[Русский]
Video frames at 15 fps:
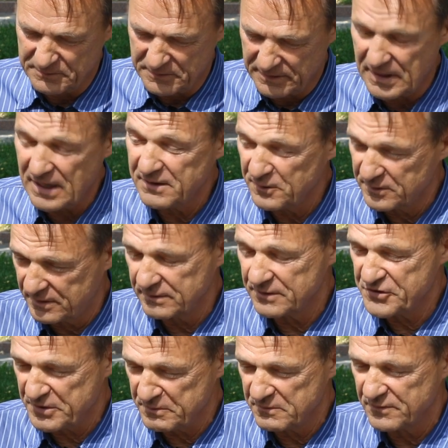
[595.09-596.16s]
Ну, я вот, в
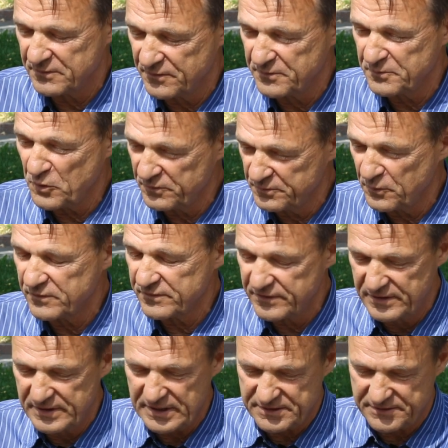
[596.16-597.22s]
общем,
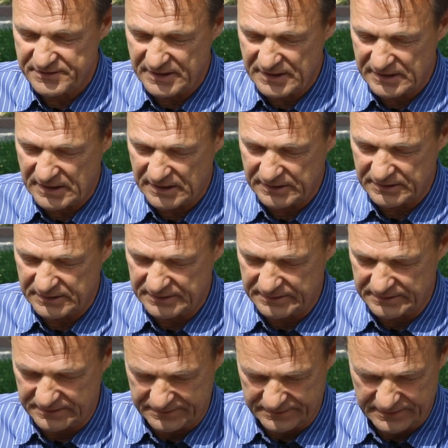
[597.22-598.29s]
в детстве я так
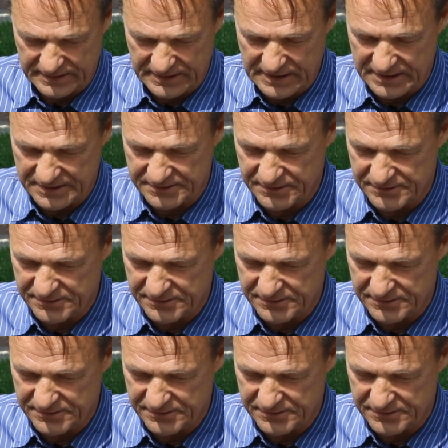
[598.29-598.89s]
э, выделялся